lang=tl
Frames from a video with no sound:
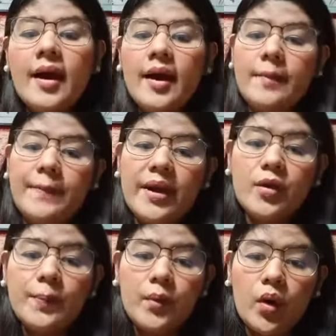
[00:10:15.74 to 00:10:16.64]
Pero
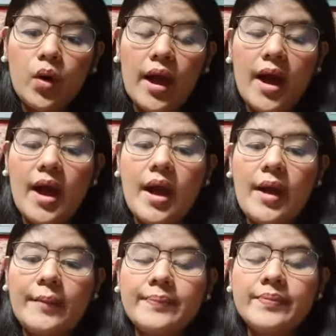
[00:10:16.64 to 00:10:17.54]
po,
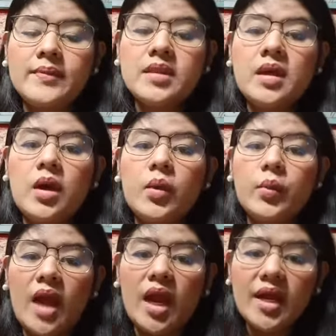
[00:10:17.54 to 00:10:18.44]
um,
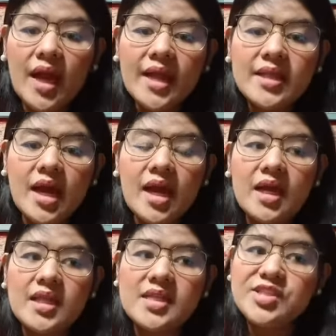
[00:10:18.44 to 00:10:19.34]
we are not uh,
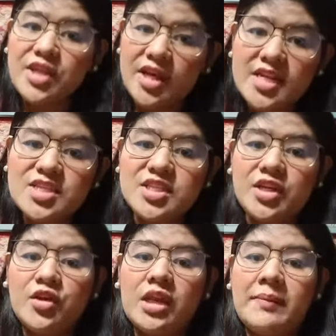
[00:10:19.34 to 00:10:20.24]
discouraging
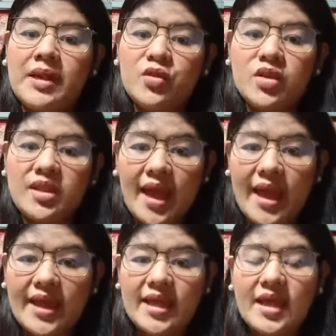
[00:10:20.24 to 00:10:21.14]
you naman to
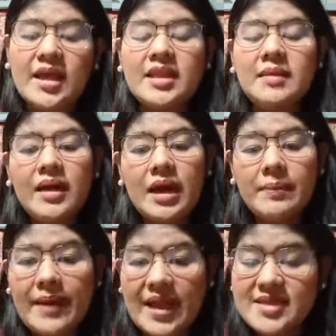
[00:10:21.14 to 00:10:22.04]
try na
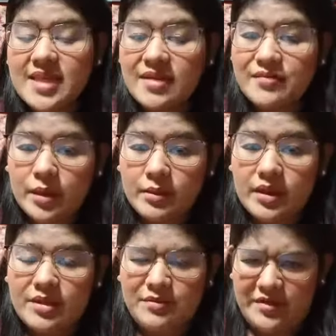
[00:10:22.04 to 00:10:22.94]
mag-apply sa
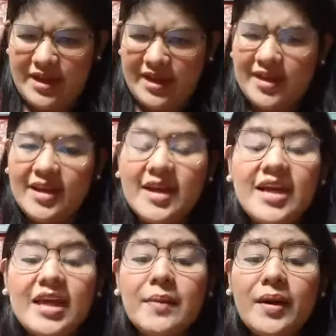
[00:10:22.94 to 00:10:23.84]
ibang-ibang,
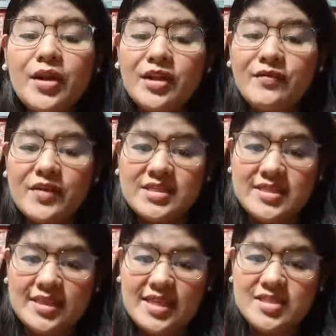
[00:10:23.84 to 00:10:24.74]
ibang
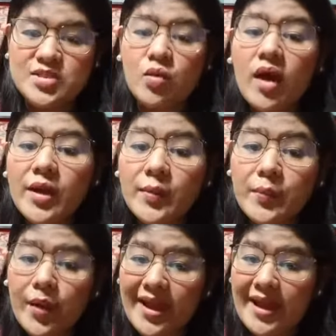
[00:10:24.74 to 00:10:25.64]
universities kung kayo
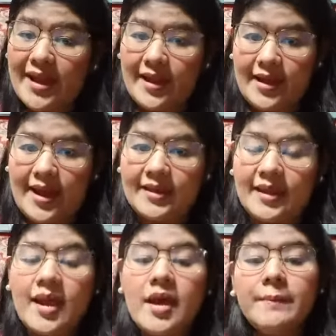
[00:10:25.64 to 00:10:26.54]
po ay alangan.
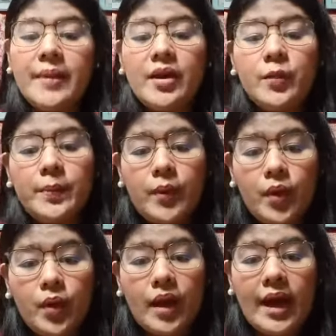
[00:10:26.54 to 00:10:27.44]
Pero
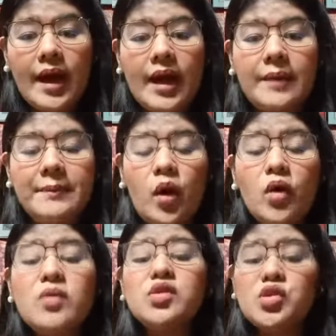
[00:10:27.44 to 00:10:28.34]
po, um,
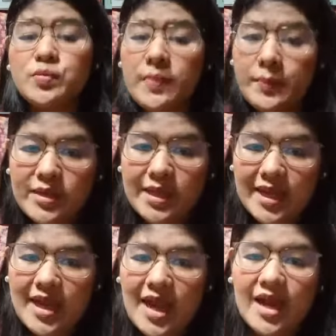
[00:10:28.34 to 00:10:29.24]
August pa po
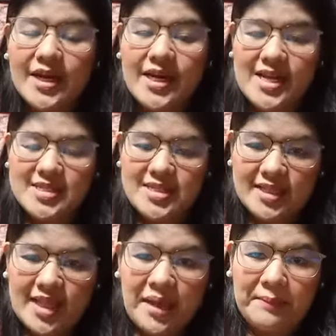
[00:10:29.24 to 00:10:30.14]
talaga ang releasing
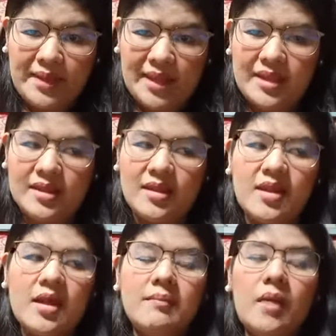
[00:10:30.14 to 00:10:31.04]
namin.
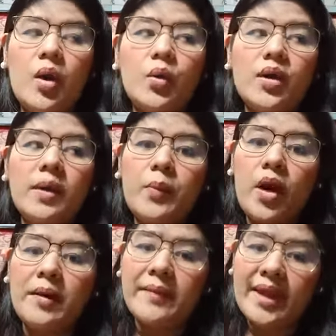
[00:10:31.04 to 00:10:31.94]
Mauuna po
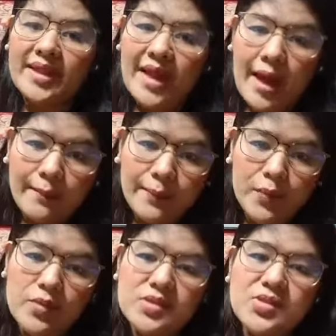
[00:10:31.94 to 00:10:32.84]
ang main
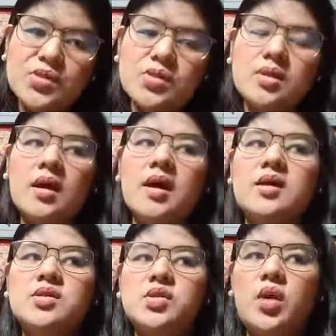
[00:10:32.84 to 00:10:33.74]
campus.
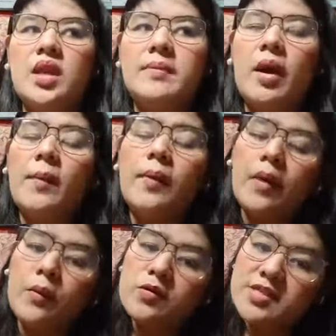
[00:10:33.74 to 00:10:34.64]
So, halimbawa po,
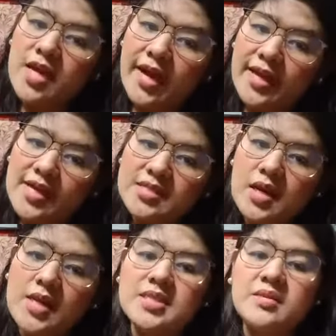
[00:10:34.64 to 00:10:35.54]
maubusan kayo ng
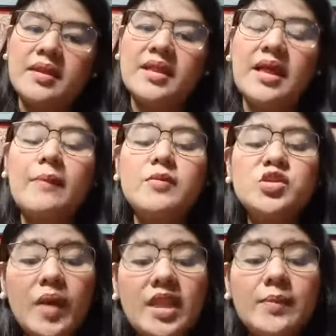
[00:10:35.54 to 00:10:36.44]
slot sa main campus,
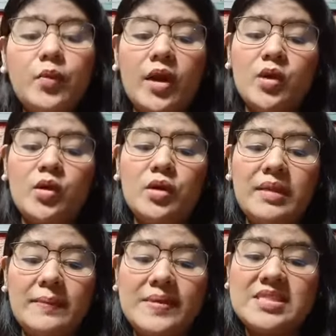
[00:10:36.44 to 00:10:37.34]
pwede po kayong
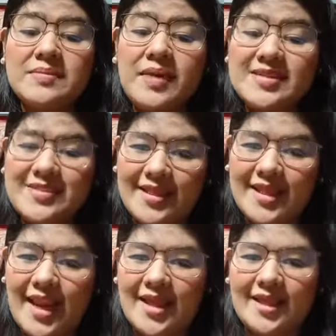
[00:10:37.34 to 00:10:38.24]
lumipat sa mga
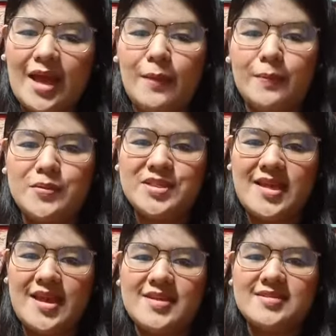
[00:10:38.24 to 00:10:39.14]
satellite
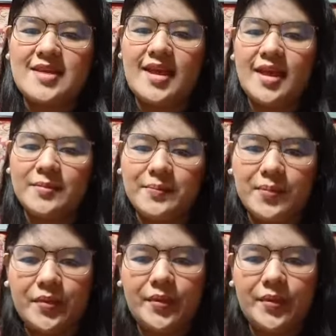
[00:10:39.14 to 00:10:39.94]
campuses. Ayan po.